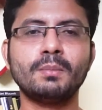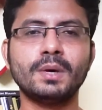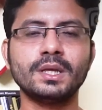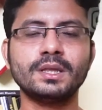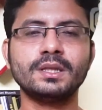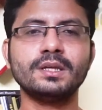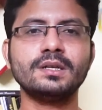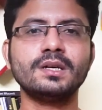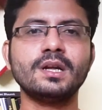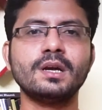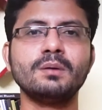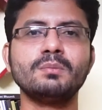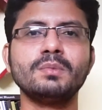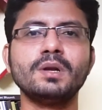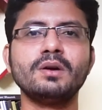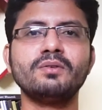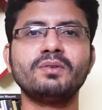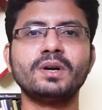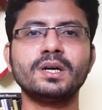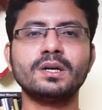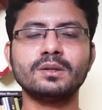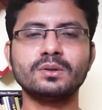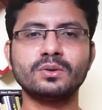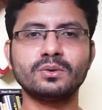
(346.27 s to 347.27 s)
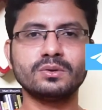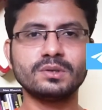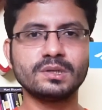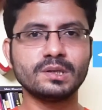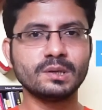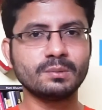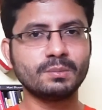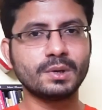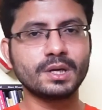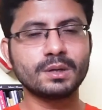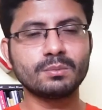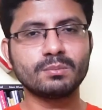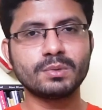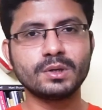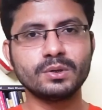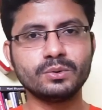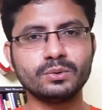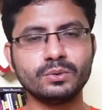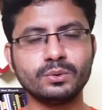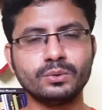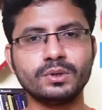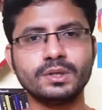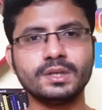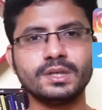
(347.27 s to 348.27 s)
மற்ற டைமில் வட்டத்தோடைய
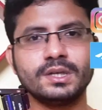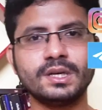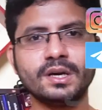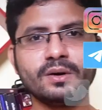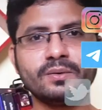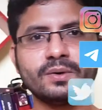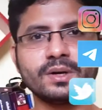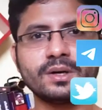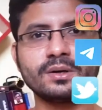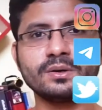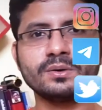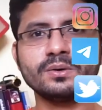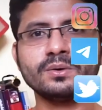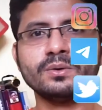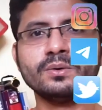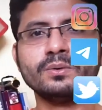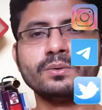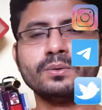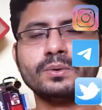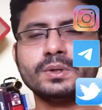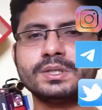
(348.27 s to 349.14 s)
பரப்பளவு குறுக்கிட்டே வரணும்